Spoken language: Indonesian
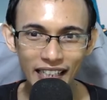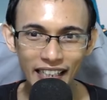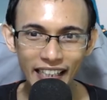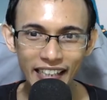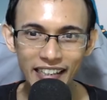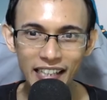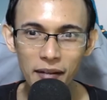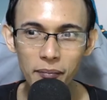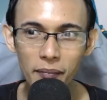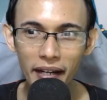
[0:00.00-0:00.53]

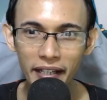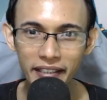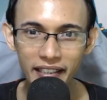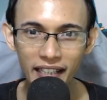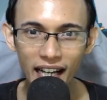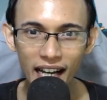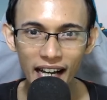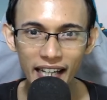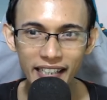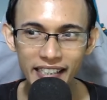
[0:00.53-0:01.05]
kita
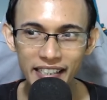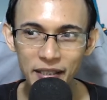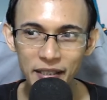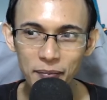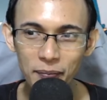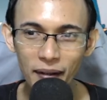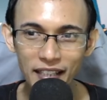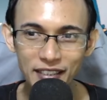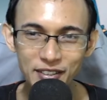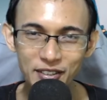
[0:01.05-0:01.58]
mainkan di
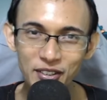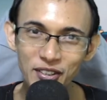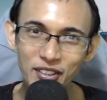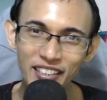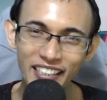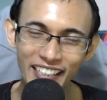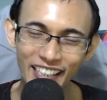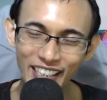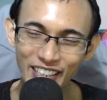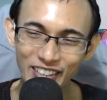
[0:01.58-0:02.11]

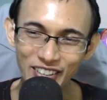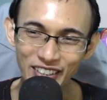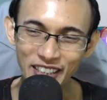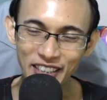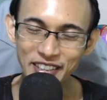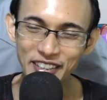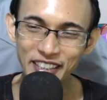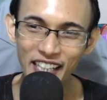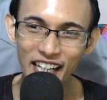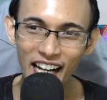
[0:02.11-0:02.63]
Playstore
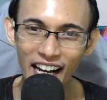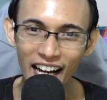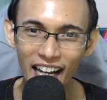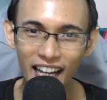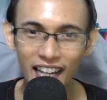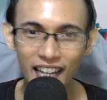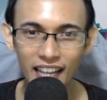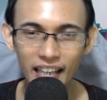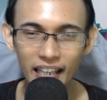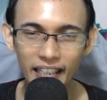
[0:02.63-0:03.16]
Indonesia
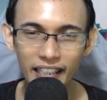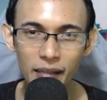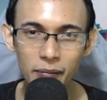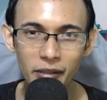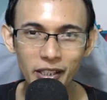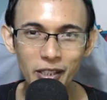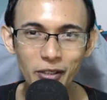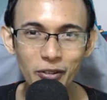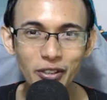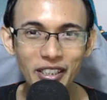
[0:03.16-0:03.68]
Game
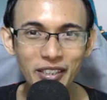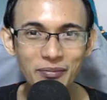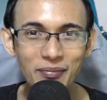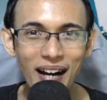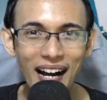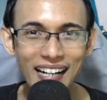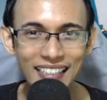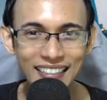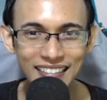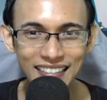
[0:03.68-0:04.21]
ini unik
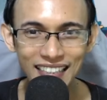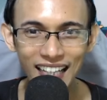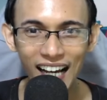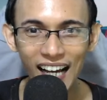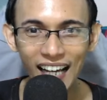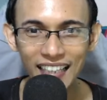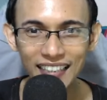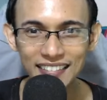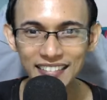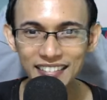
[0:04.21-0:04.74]
banget
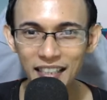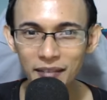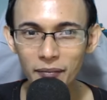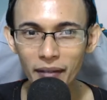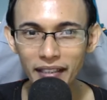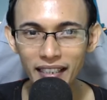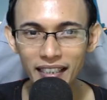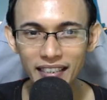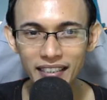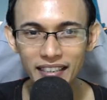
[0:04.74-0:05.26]
guys, yang
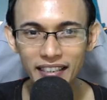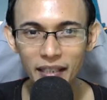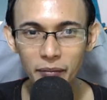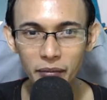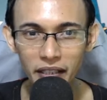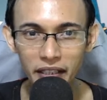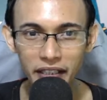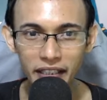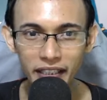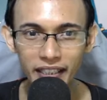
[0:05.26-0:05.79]
mana di
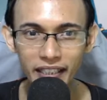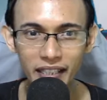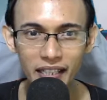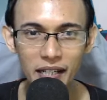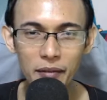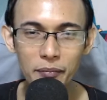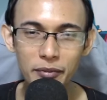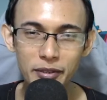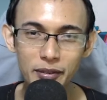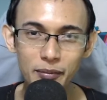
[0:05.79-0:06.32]
game ini
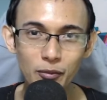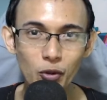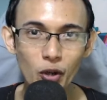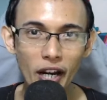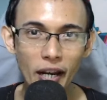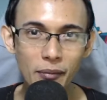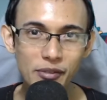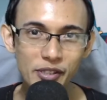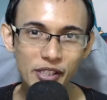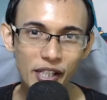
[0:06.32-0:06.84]
semua
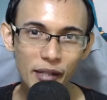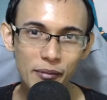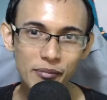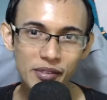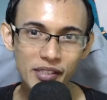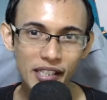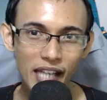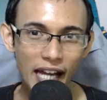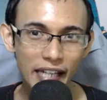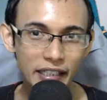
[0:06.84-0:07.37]

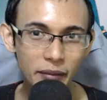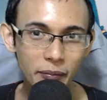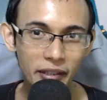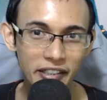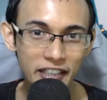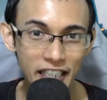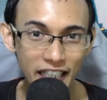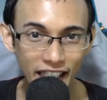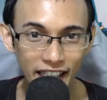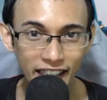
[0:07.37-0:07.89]
MC-MC anime
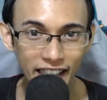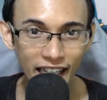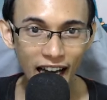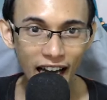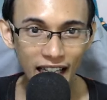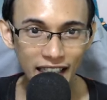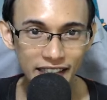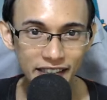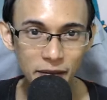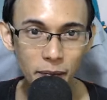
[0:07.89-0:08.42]

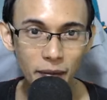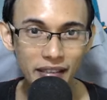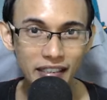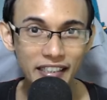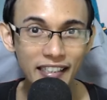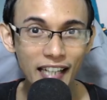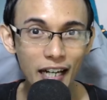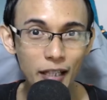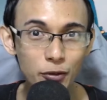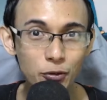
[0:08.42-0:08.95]
terkenal seperti
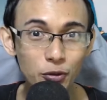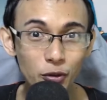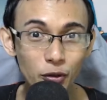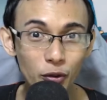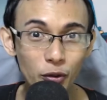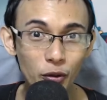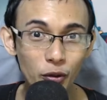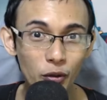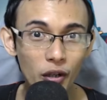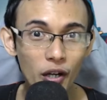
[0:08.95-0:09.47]

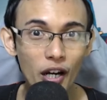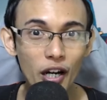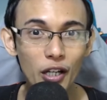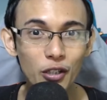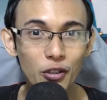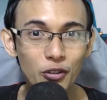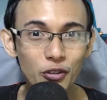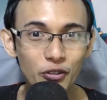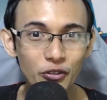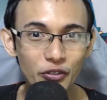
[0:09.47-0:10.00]
Naruto,
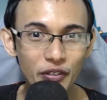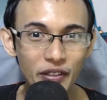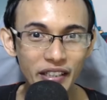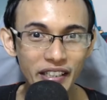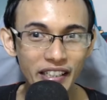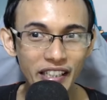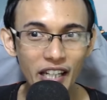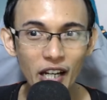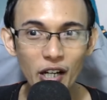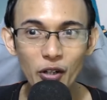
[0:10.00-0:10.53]

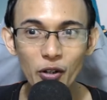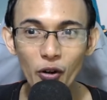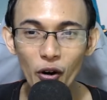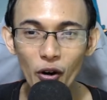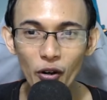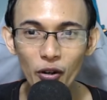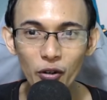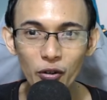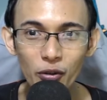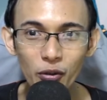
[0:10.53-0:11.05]
Luffy,
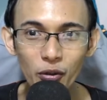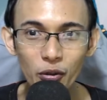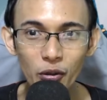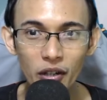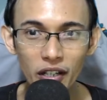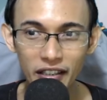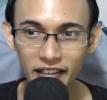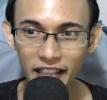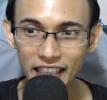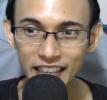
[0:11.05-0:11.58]
Goku,
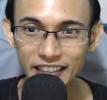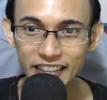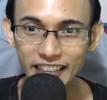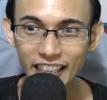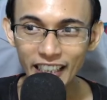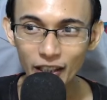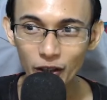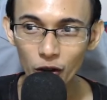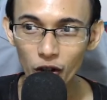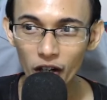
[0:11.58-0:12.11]

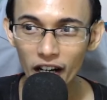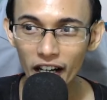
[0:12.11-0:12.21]
Tenjiro